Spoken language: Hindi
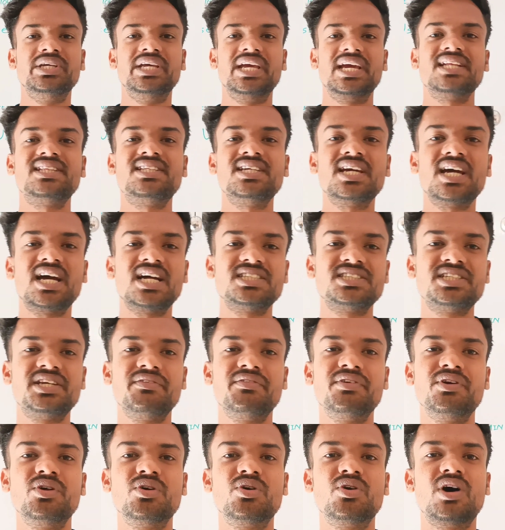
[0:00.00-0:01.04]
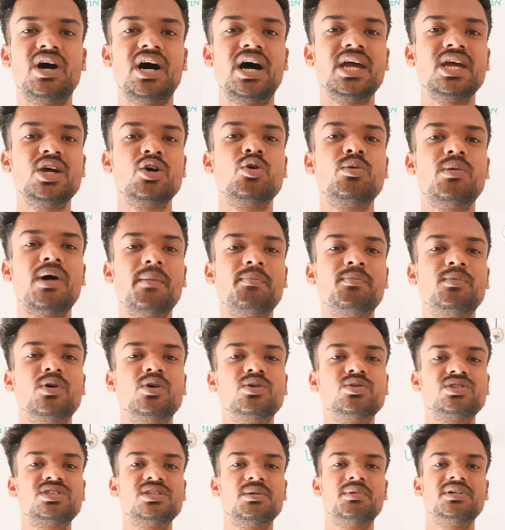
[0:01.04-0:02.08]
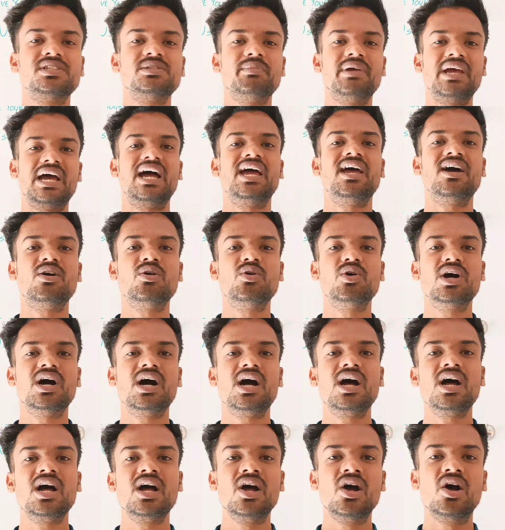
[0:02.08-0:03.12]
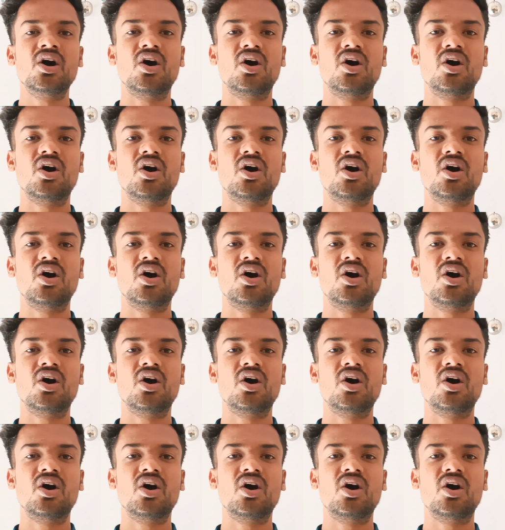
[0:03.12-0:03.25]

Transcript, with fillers: तो ये थी आज की वीडियो आई होप आपको समझ में आया होगा